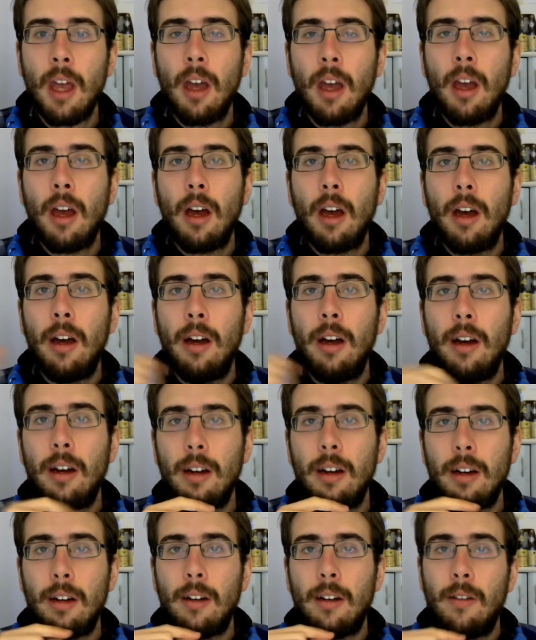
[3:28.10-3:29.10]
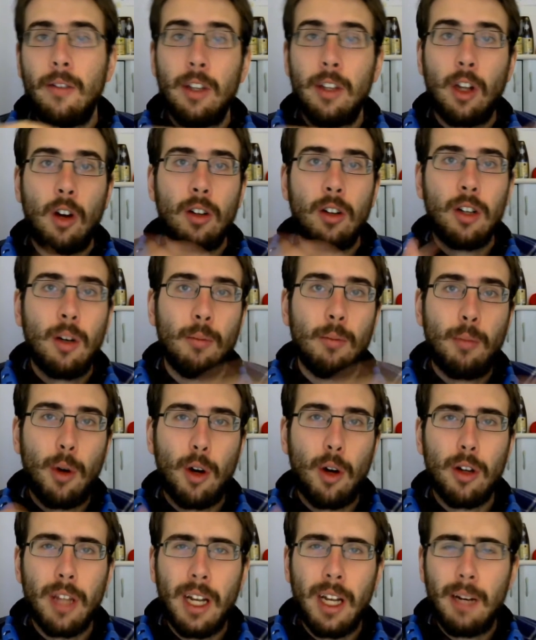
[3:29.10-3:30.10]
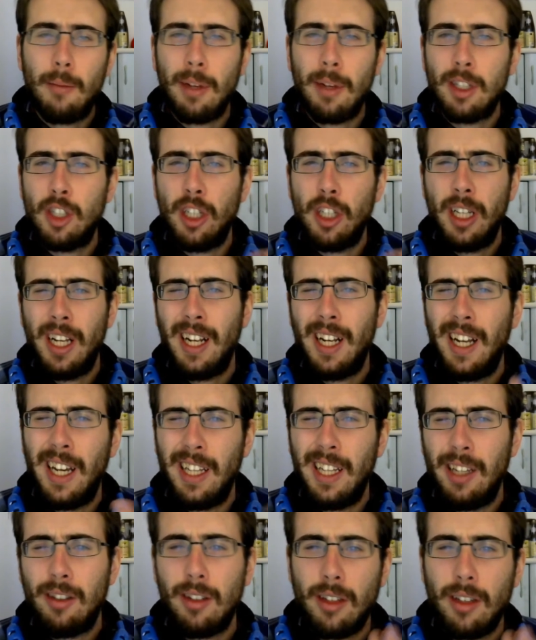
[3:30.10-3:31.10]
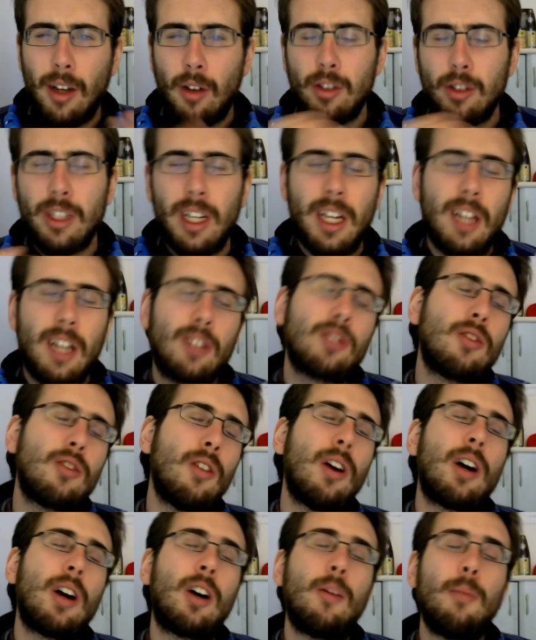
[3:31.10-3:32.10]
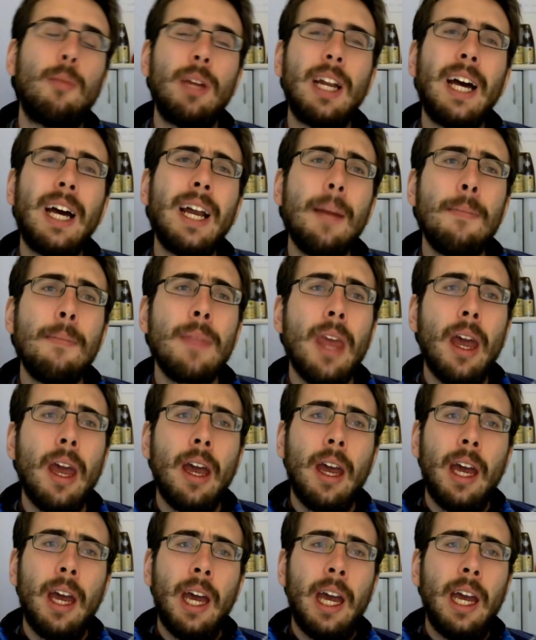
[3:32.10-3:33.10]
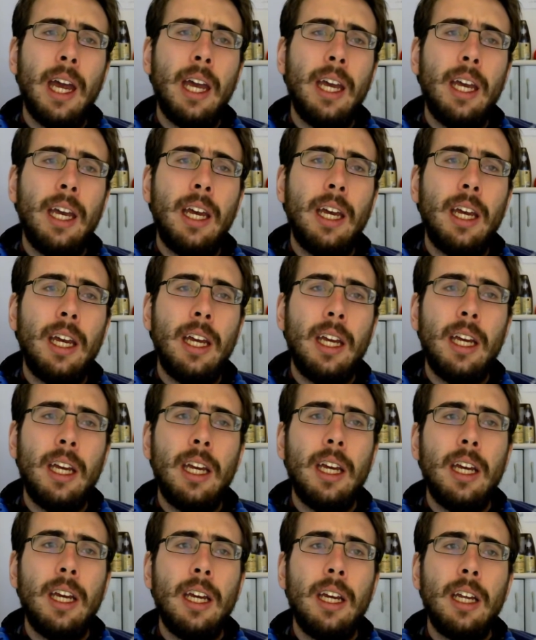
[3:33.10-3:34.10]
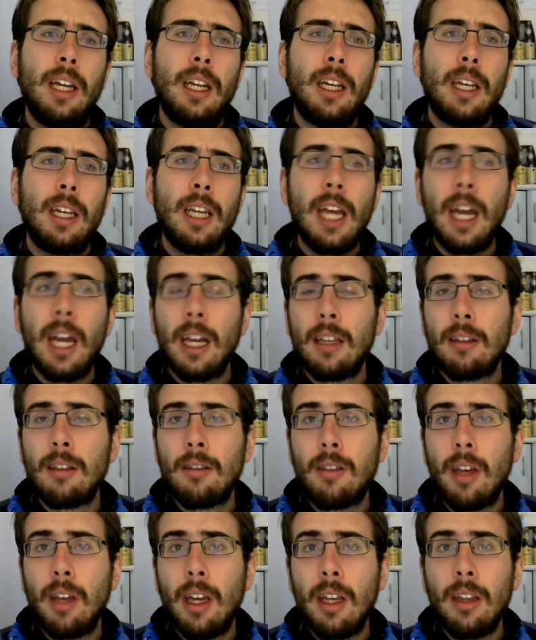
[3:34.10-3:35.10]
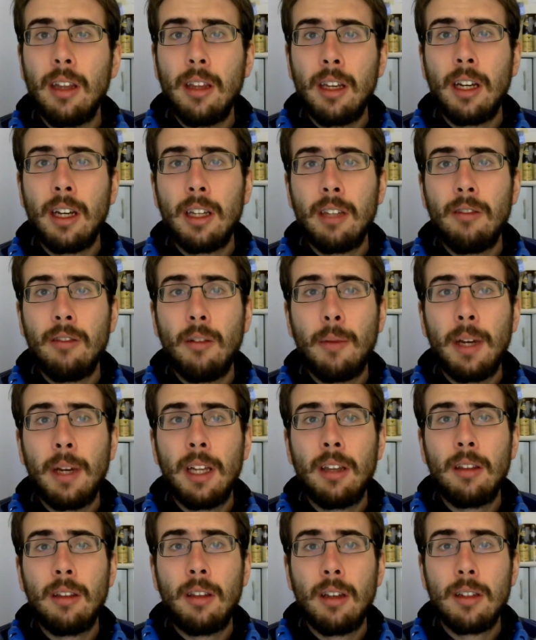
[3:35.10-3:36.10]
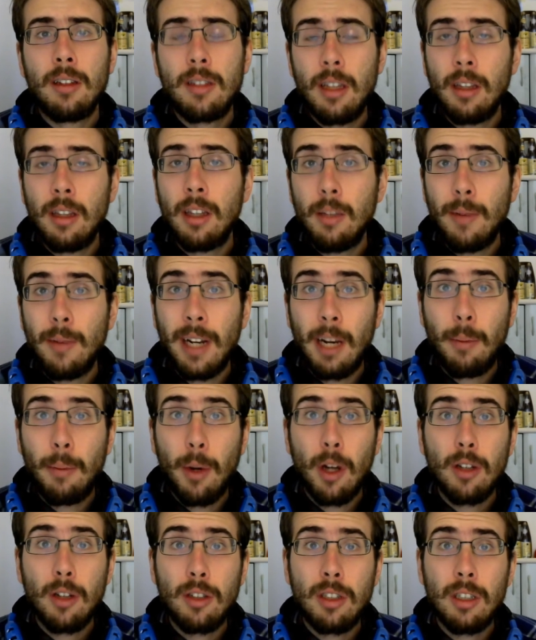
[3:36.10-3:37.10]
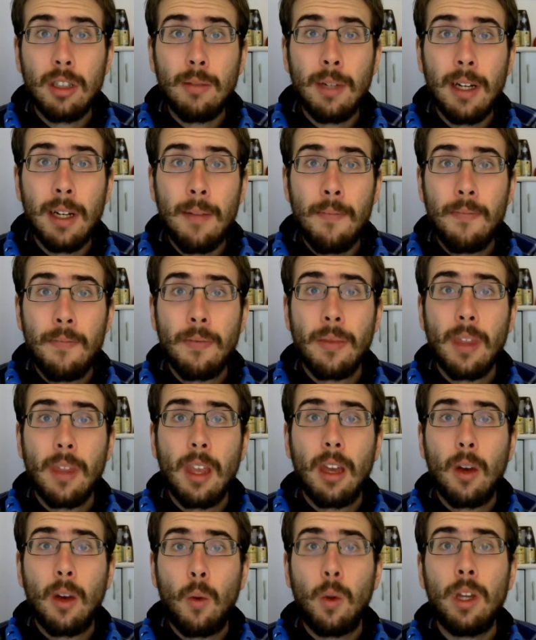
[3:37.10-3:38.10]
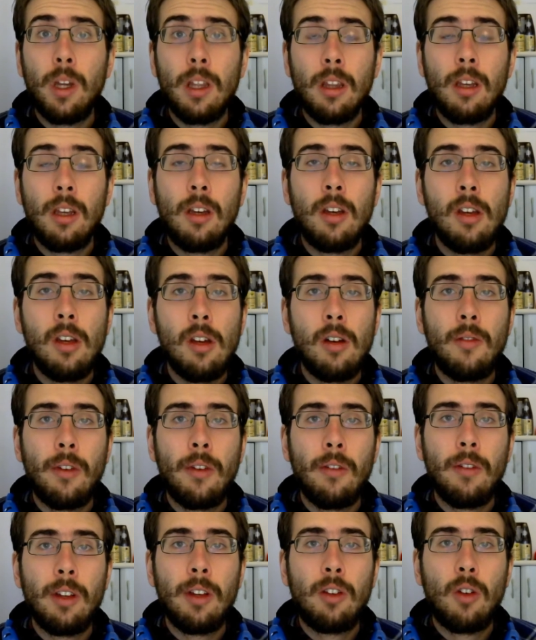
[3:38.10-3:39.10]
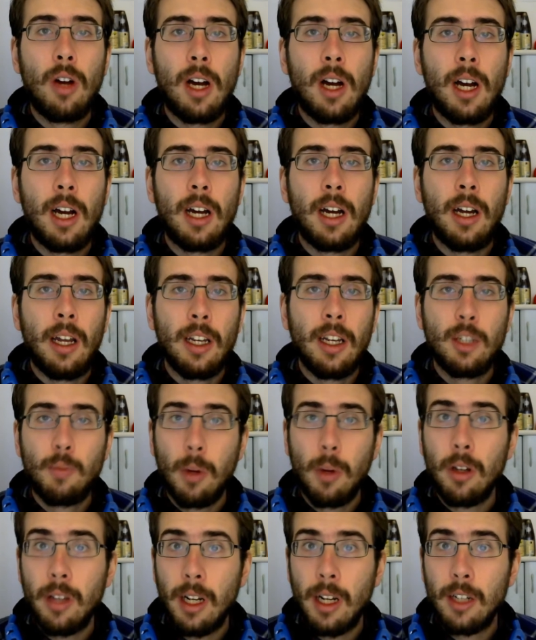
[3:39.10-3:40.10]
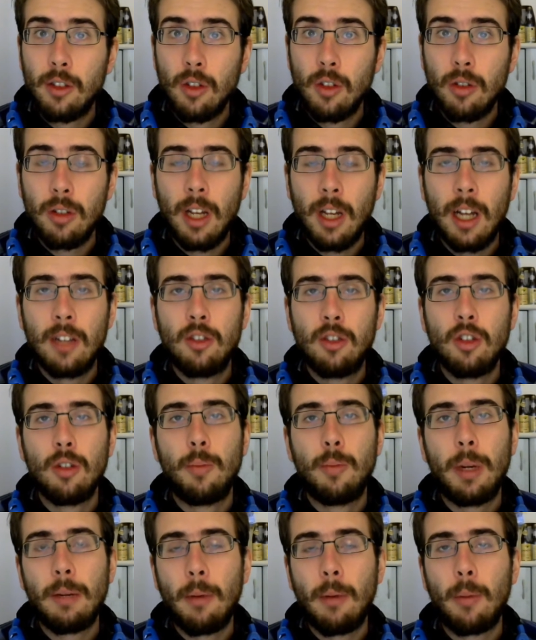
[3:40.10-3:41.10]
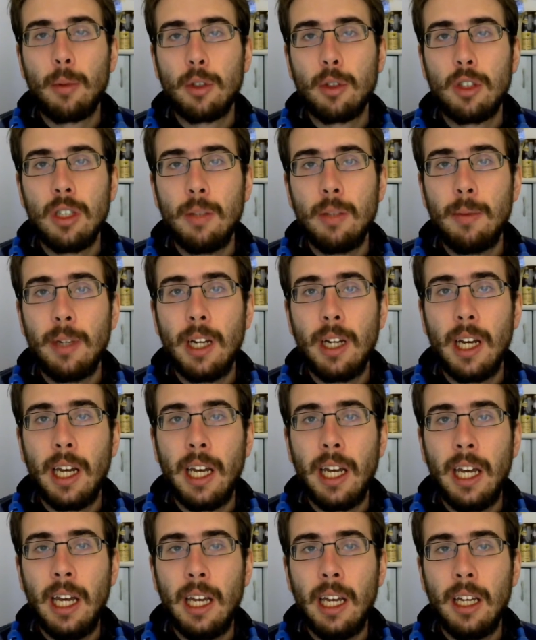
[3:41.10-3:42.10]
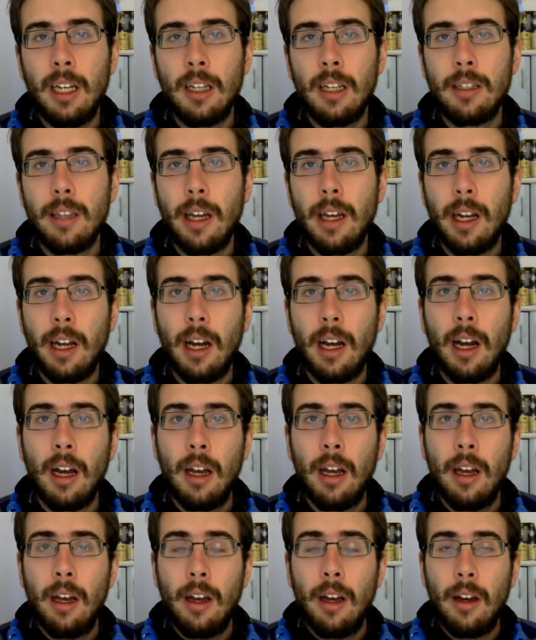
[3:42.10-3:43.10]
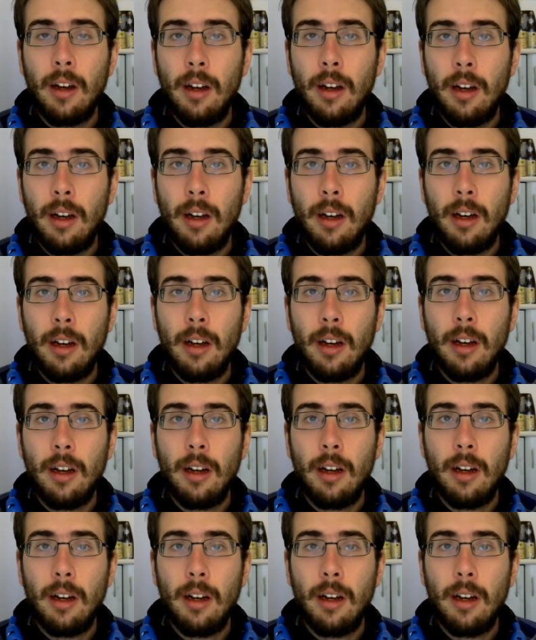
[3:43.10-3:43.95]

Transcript: eh, vedrò anche un po' delle magie dell'editing cosa riesco a combinare. E niente, indicativamente settimana prossima quindi io vi invito a rispondere al sondaggio prima possibile e iniziare a eh,